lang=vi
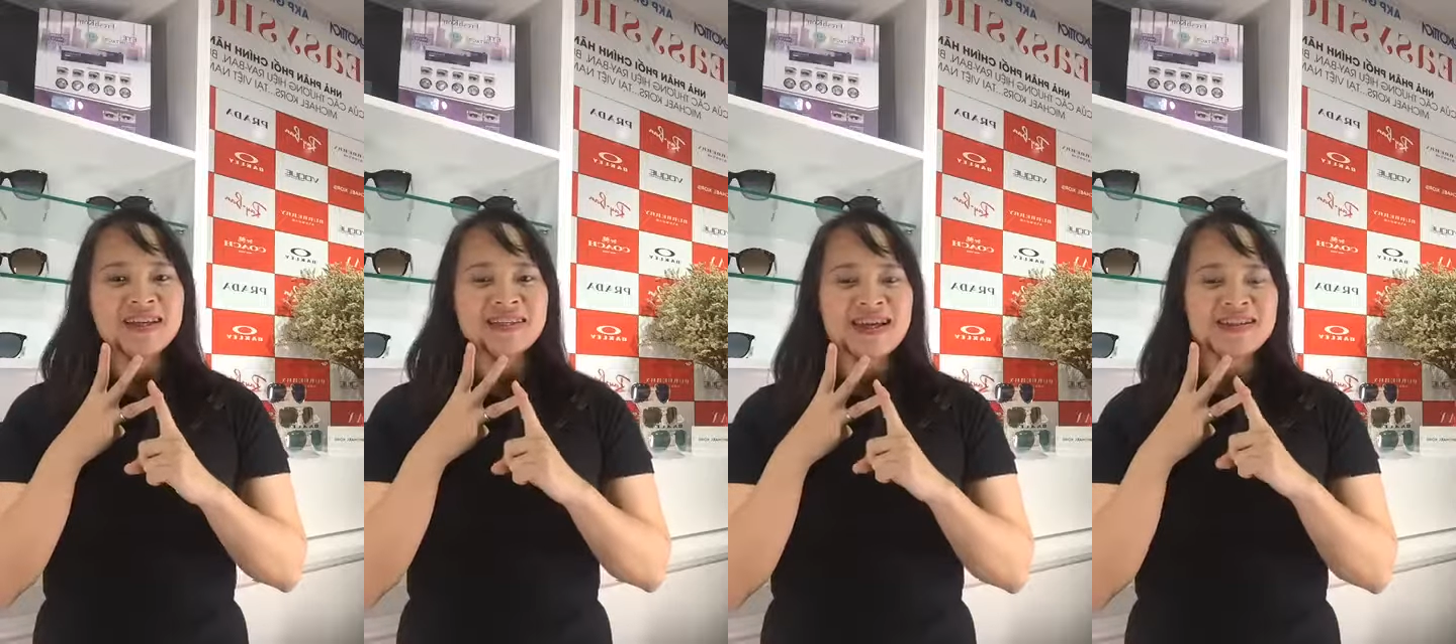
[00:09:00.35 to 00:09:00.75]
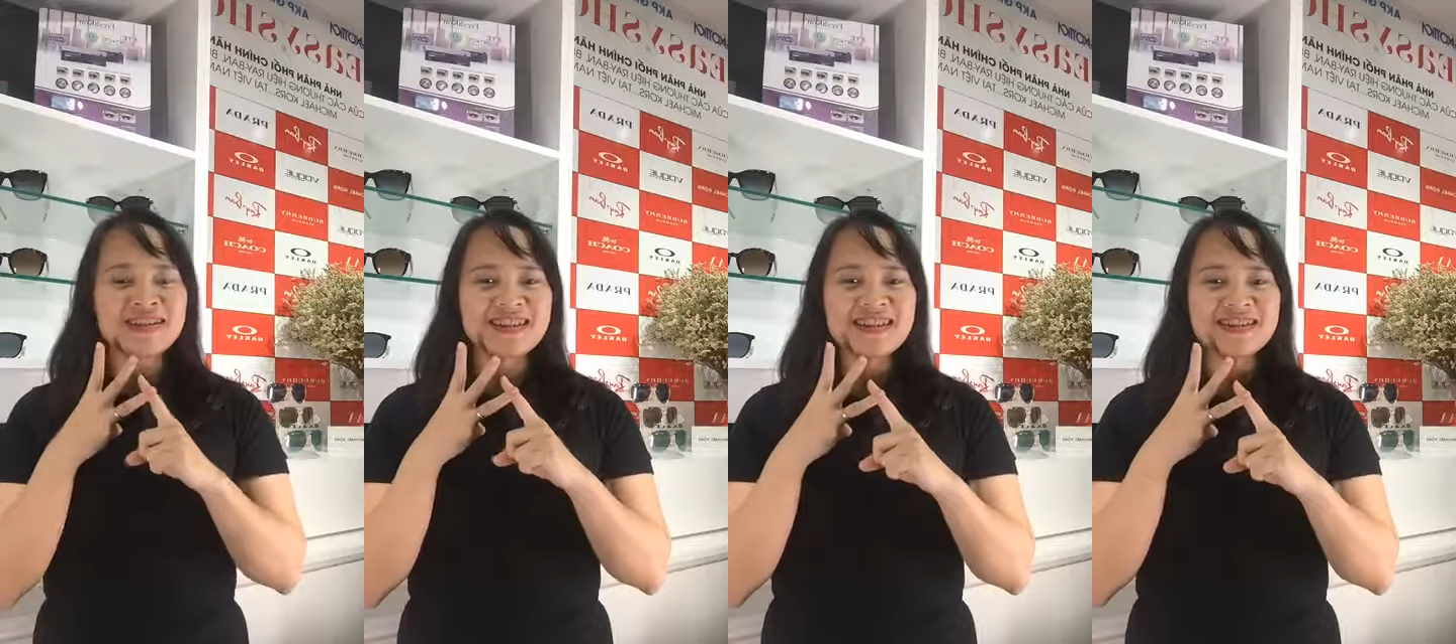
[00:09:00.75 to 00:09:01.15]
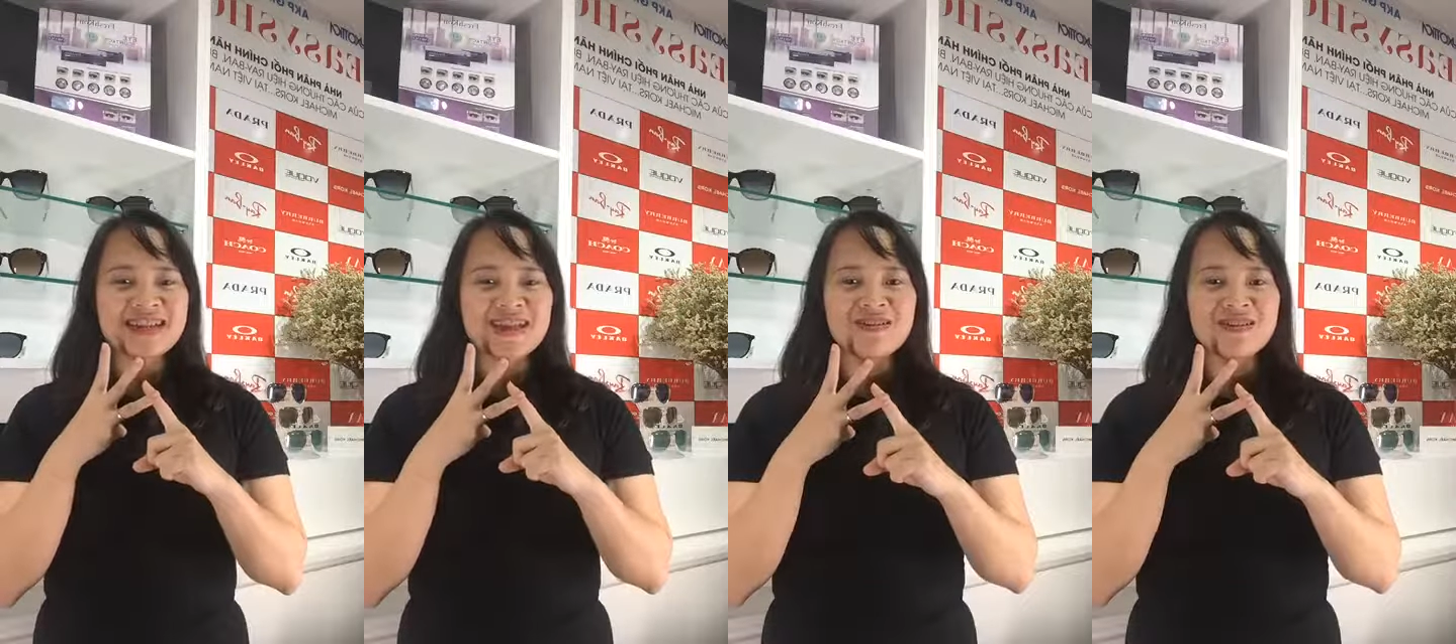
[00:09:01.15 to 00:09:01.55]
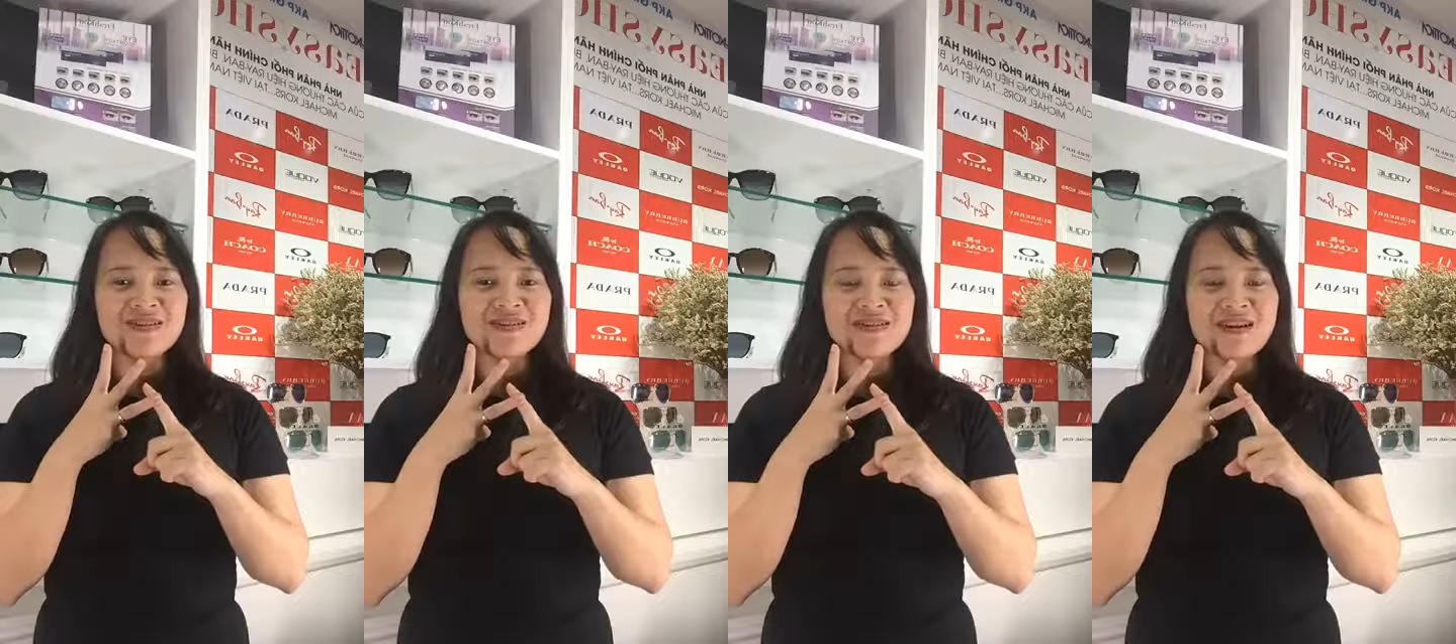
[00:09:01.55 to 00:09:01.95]
thì anh chị sẽ sẽ được
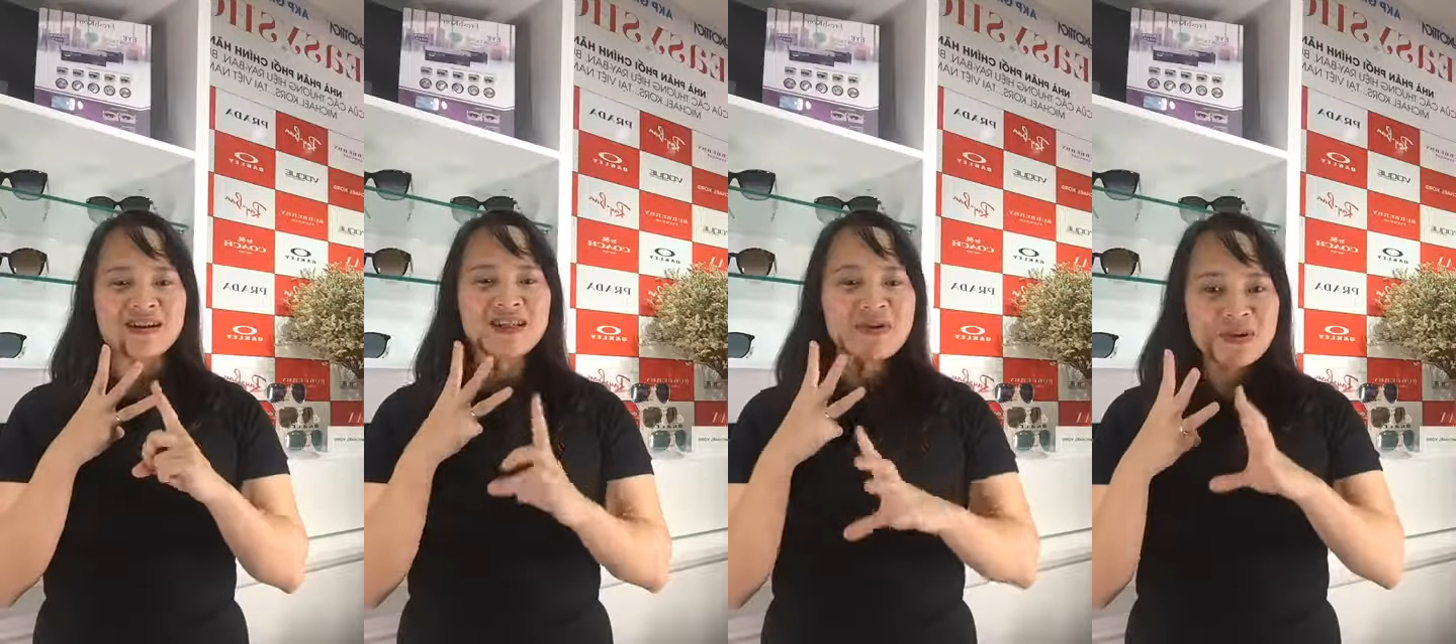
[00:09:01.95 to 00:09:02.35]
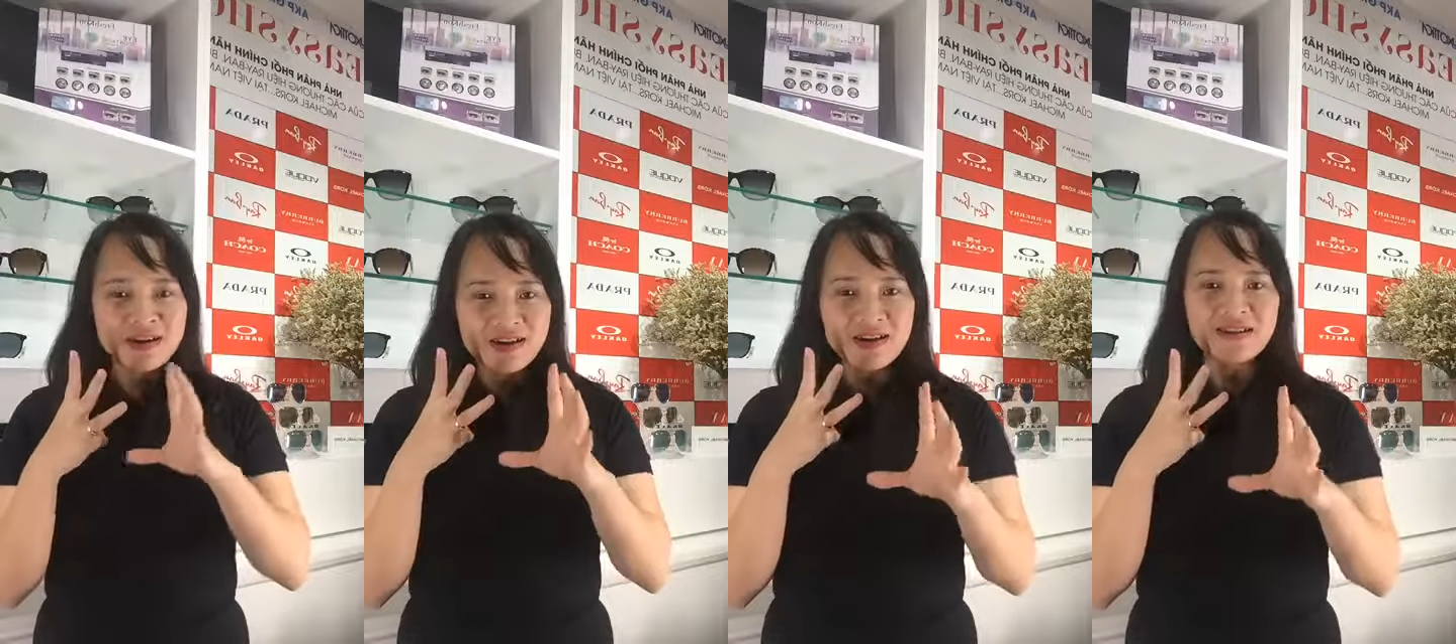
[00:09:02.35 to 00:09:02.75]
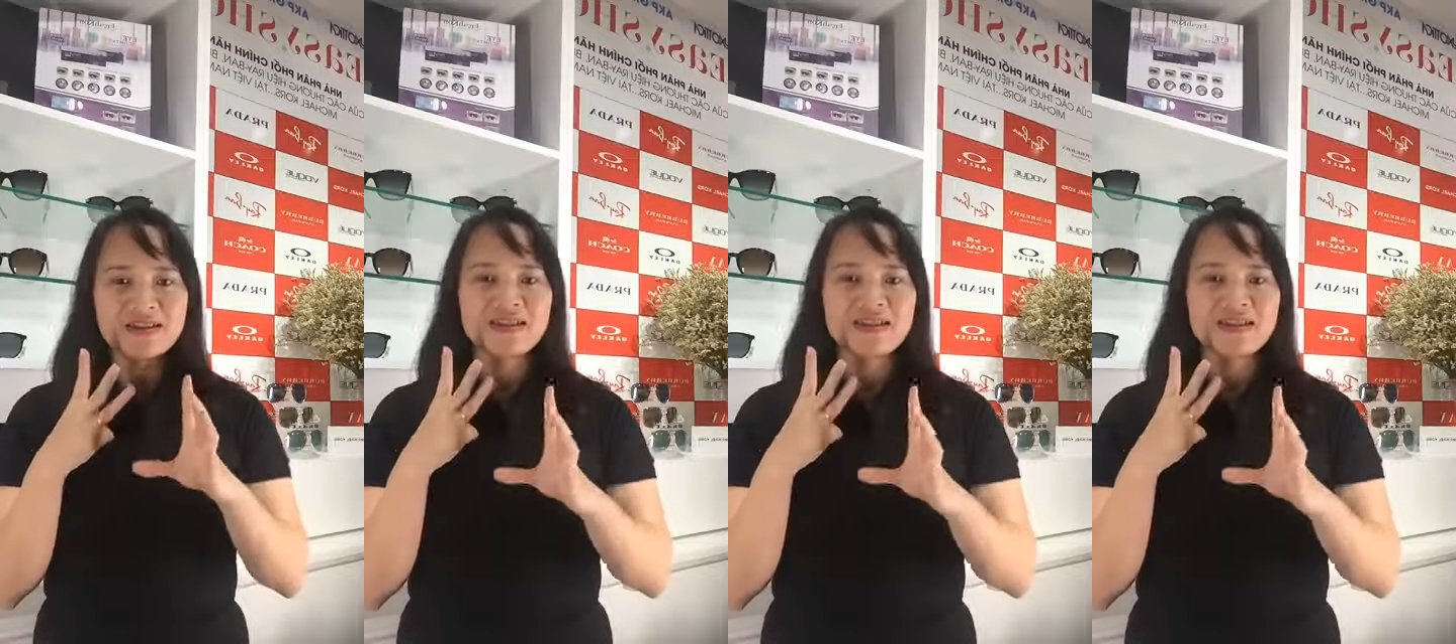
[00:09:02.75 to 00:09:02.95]
Uh, chiêm ngưỡng,